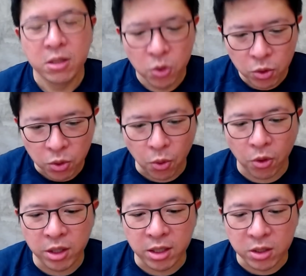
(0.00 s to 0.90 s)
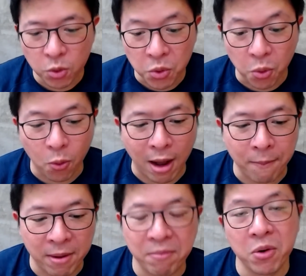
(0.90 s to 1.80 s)
ดูถูกคนอื่น ดูถูกความ
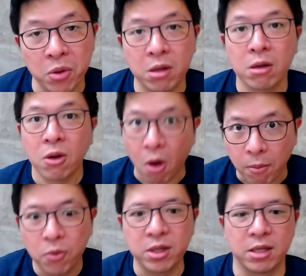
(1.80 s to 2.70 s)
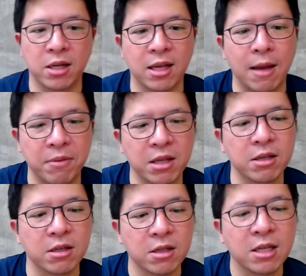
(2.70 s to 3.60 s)
เป็นมนุษย์ของผู้อื่นนะครับ นี่คือ